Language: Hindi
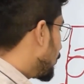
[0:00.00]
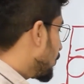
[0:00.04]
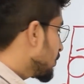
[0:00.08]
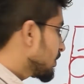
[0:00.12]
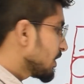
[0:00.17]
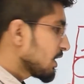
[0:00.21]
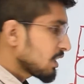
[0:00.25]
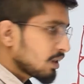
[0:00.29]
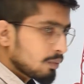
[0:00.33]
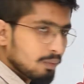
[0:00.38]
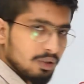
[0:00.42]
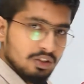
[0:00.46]
वो
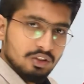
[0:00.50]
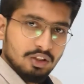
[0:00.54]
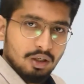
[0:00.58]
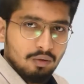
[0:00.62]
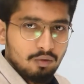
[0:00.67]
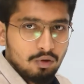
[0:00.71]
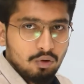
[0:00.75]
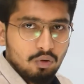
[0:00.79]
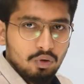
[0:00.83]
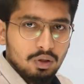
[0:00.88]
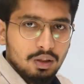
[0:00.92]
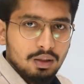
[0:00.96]
जाके बस
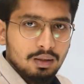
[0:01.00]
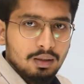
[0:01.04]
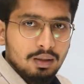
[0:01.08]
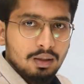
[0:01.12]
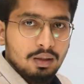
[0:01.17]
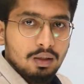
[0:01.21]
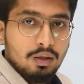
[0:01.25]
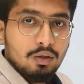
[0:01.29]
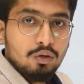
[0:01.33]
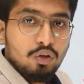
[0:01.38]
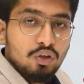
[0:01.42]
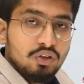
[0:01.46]
कवर होगी
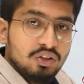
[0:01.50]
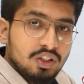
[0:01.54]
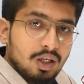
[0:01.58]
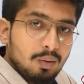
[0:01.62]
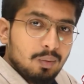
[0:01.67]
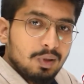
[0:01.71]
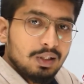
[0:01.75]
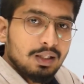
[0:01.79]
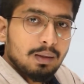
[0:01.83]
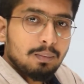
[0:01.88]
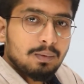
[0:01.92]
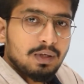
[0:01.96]
तो इसका
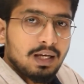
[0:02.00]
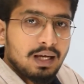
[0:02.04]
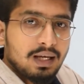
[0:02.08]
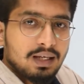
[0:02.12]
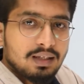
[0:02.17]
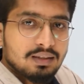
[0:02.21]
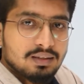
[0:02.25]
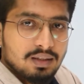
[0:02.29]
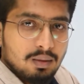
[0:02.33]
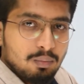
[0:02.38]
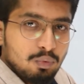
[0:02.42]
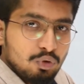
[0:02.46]
मतलब क्या है
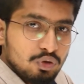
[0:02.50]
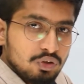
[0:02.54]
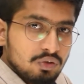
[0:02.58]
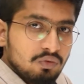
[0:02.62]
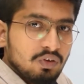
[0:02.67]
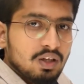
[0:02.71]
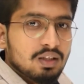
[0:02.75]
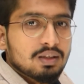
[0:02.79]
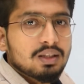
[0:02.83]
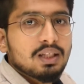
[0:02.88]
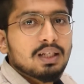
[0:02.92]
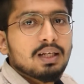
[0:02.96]
कि जब उस
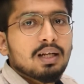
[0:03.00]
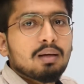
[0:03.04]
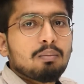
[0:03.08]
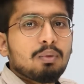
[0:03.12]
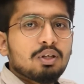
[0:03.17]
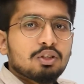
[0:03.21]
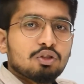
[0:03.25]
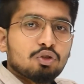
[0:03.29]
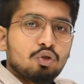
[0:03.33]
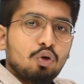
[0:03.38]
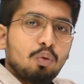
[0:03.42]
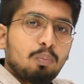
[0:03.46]
व्यक्ति ने
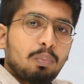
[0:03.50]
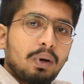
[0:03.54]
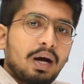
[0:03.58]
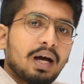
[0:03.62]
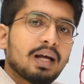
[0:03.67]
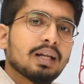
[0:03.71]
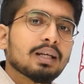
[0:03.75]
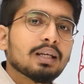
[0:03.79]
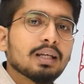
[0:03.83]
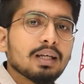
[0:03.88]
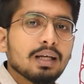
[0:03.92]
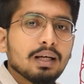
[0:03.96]
बस को
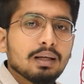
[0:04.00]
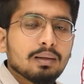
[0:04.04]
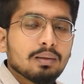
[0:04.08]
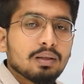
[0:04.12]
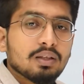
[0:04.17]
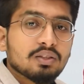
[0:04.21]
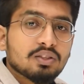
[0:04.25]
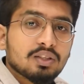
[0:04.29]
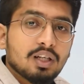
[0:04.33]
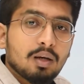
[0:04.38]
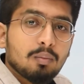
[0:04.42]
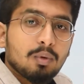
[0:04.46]
पार किया
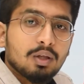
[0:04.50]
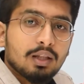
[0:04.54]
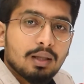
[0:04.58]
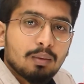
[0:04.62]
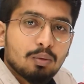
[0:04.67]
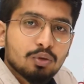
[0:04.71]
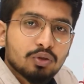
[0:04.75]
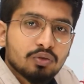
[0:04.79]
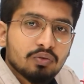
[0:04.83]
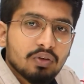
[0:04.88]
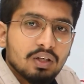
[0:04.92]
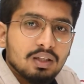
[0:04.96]
इसका मतलब
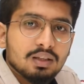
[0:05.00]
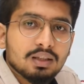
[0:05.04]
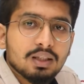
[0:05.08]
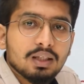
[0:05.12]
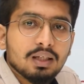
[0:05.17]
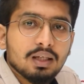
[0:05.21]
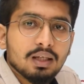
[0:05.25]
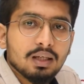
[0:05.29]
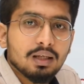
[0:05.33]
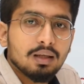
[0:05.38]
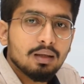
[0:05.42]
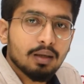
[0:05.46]
उस व्यक्ति
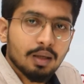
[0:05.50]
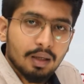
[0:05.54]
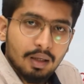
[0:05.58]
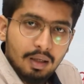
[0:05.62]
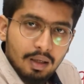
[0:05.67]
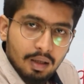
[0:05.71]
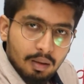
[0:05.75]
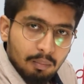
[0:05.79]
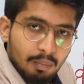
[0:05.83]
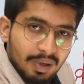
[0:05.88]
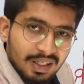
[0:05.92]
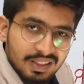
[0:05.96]
ने
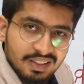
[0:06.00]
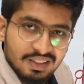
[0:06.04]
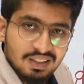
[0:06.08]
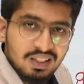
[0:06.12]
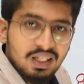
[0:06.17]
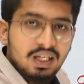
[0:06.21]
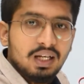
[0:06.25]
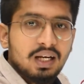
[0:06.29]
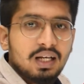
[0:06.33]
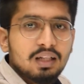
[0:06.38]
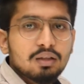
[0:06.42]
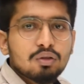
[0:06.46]
बस
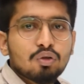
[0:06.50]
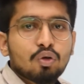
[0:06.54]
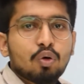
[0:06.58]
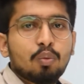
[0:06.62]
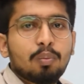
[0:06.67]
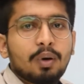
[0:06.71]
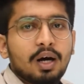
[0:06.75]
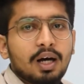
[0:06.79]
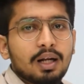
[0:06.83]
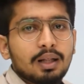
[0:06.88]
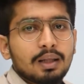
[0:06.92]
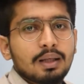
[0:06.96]
की लेंथ को
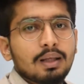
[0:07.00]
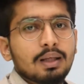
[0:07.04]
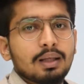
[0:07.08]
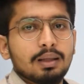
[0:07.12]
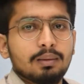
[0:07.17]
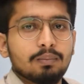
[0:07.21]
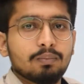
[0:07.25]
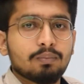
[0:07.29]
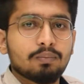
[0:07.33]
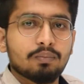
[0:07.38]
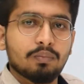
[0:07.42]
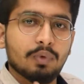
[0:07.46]
पार किया
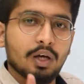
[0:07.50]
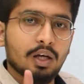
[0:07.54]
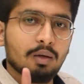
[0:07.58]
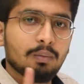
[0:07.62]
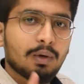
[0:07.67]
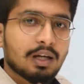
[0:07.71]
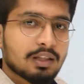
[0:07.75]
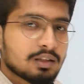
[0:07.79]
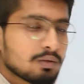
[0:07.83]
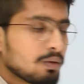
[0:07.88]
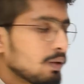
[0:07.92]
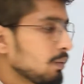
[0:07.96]
आई
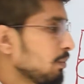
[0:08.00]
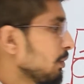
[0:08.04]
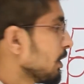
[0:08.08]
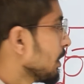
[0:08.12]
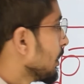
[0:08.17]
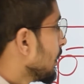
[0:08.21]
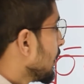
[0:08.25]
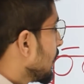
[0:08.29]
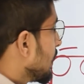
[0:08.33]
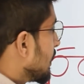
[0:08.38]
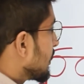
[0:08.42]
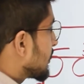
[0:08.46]
बात समझ में
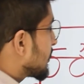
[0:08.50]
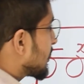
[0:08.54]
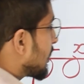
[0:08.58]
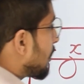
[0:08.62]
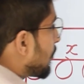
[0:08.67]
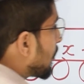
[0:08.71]
इसका